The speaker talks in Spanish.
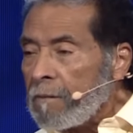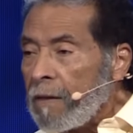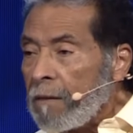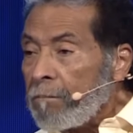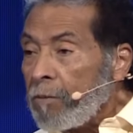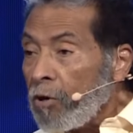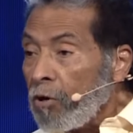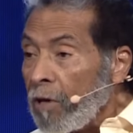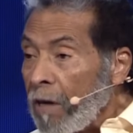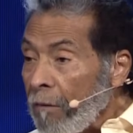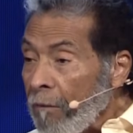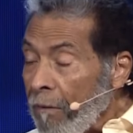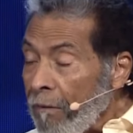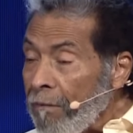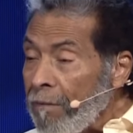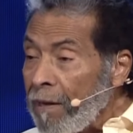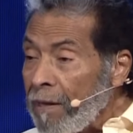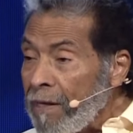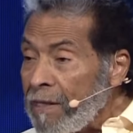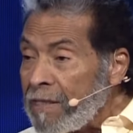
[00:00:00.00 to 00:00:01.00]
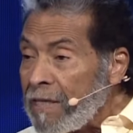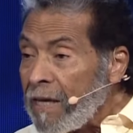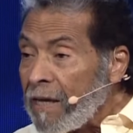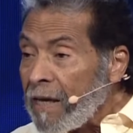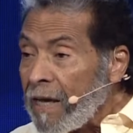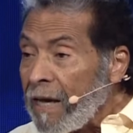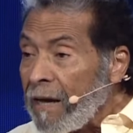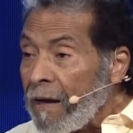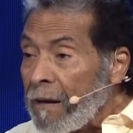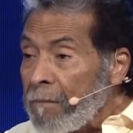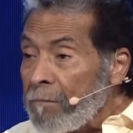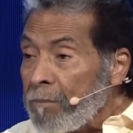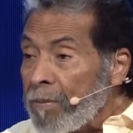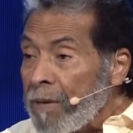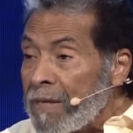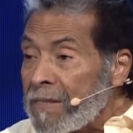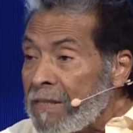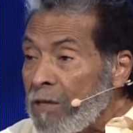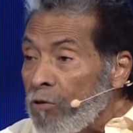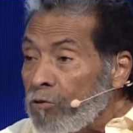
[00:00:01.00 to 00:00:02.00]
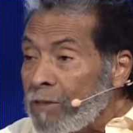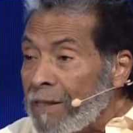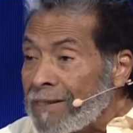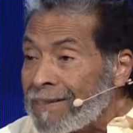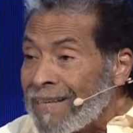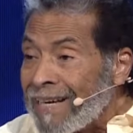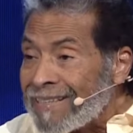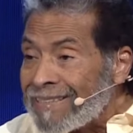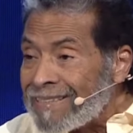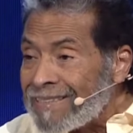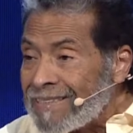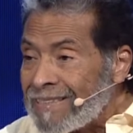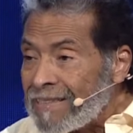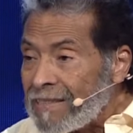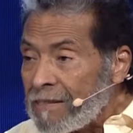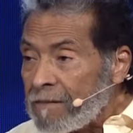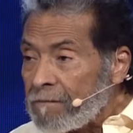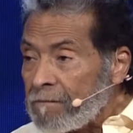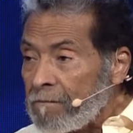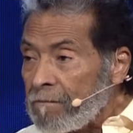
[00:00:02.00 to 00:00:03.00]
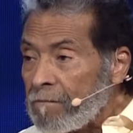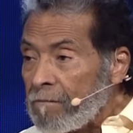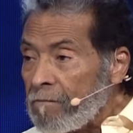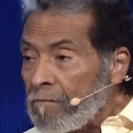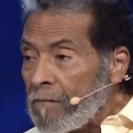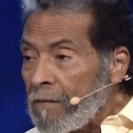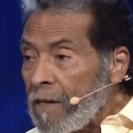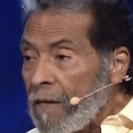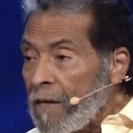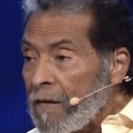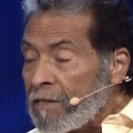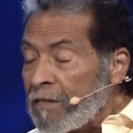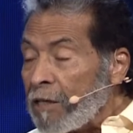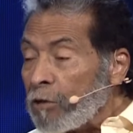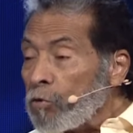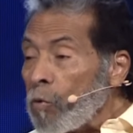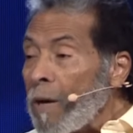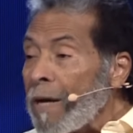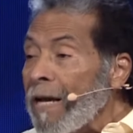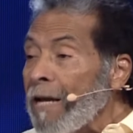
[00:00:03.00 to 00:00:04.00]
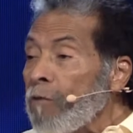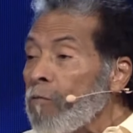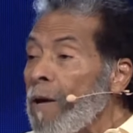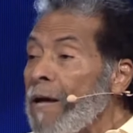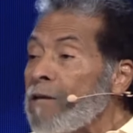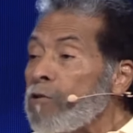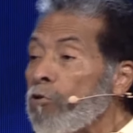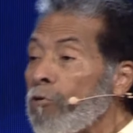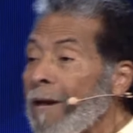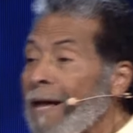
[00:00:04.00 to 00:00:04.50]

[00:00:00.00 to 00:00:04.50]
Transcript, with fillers: Pero la Biblia dice que empiece donde estás. Si tú aquí no has hecho